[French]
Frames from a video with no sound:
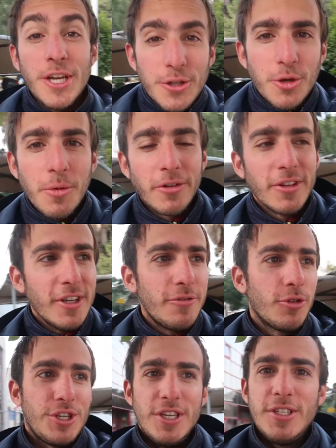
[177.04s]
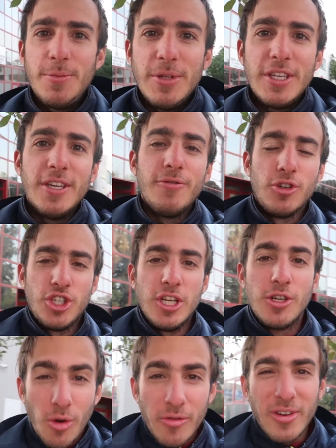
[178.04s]
que j'aille demander, faut que j'aille expliquer, faut que
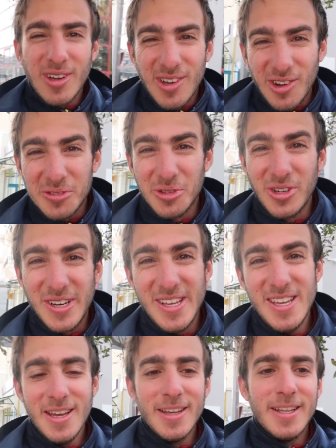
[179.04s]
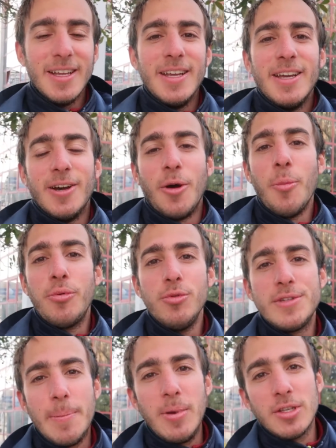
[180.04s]
j'aille convaincre en anglais. Euh, en
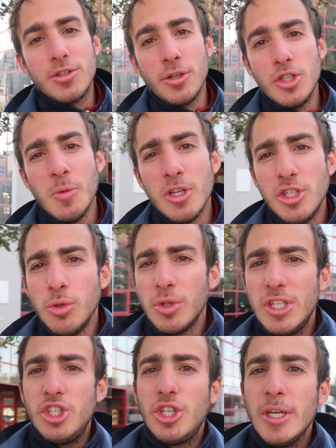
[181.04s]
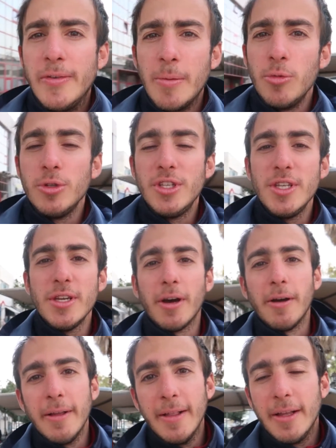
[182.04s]
plus la personne j'imagine au guichet va me dire
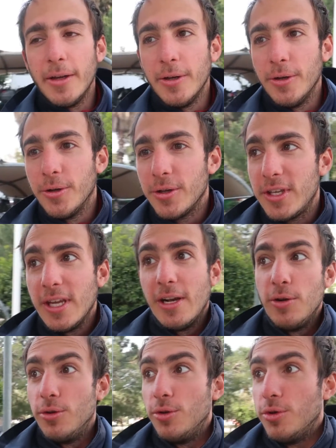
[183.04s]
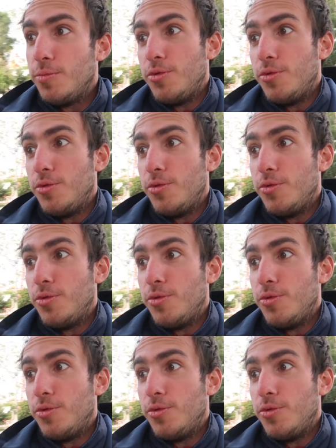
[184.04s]
euh, qu'elle ne